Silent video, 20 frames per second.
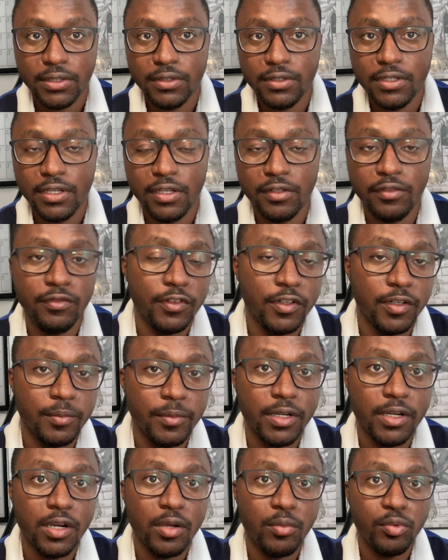qui aident
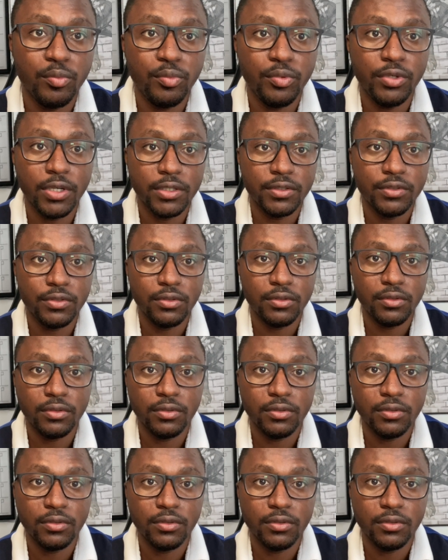vraiment la population